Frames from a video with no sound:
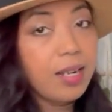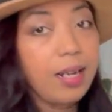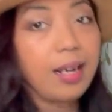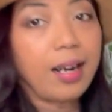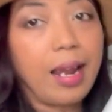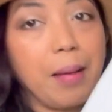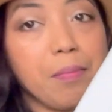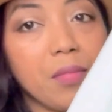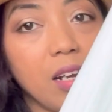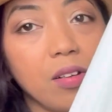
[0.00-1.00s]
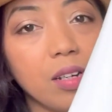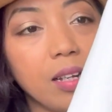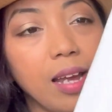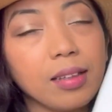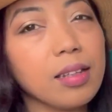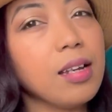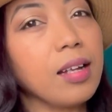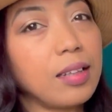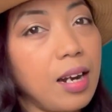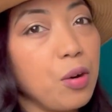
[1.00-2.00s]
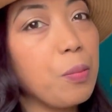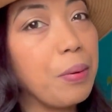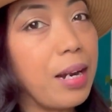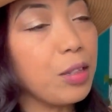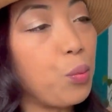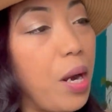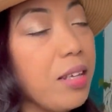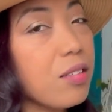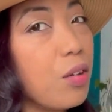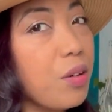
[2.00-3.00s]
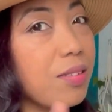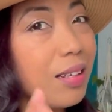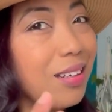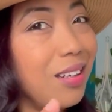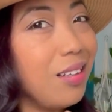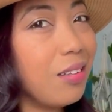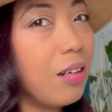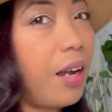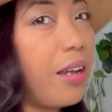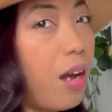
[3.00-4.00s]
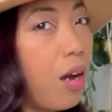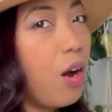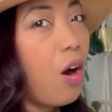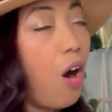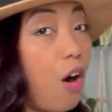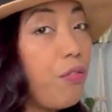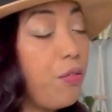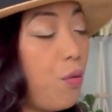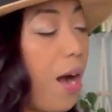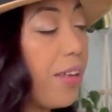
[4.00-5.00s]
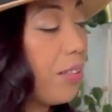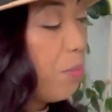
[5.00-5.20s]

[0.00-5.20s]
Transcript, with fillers: krem kalau dilihat nggak terlalu bright white so it's a little kayak off white